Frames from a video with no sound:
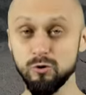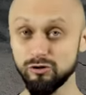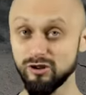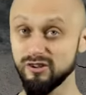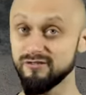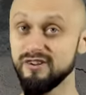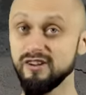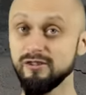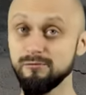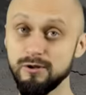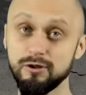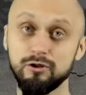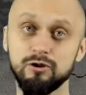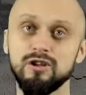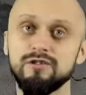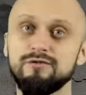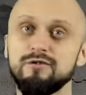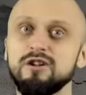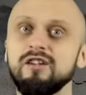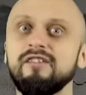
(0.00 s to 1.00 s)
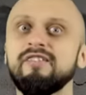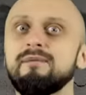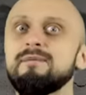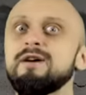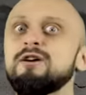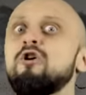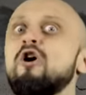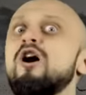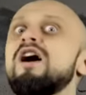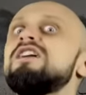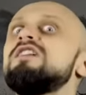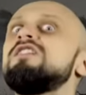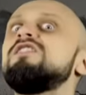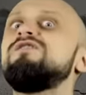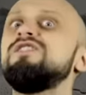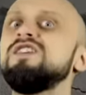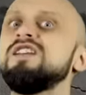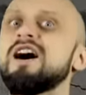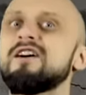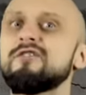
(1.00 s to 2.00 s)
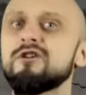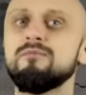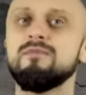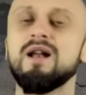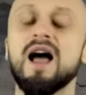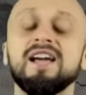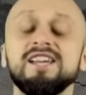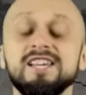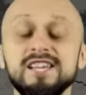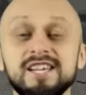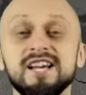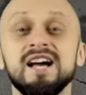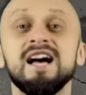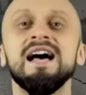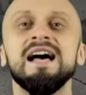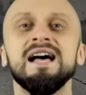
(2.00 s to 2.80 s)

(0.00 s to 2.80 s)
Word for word: że weźmie do niewoli samego Erwina Romla i